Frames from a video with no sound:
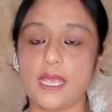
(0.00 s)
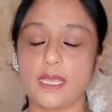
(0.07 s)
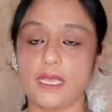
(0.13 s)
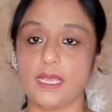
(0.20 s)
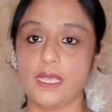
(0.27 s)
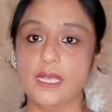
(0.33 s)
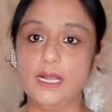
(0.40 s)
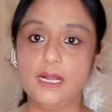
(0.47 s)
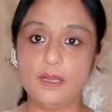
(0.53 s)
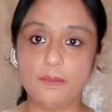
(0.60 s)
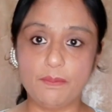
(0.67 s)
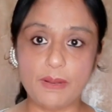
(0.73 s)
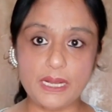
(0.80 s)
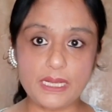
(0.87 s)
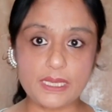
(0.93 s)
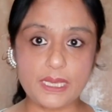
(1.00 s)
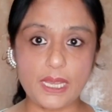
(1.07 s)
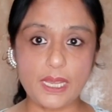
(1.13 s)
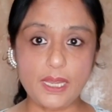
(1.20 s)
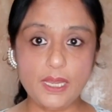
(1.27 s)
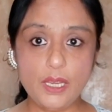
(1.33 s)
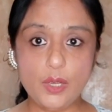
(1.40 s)
जाएगी
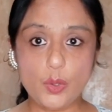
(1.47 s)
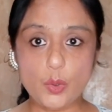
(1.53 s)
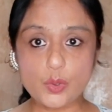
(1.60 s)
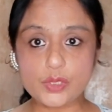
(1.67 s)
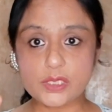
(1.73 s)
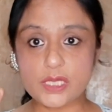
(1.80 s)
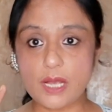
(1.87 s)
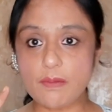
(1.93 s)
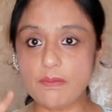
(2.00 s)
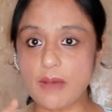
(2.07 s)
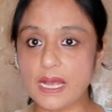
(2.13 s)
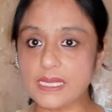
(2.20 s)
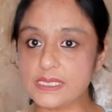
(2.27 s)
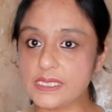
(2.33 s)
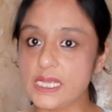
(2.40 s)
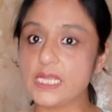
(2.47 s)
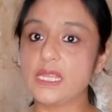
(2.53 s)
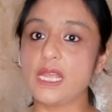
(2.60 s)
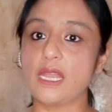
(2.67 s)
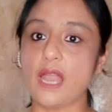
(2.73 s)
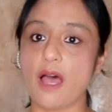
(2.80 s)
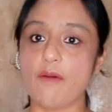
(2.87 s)
बल्कि उसका
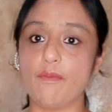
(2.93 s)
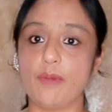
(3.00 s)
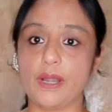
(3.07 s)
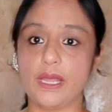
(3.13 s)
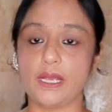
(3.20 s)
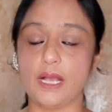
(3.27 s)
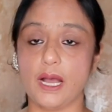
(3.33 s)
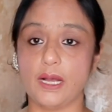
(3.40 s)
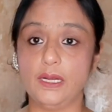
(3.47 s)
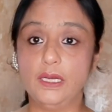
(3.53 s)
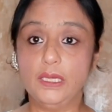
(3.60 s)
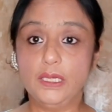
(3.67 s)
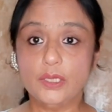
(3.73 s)
मानसिक तनाव बढ़ेगा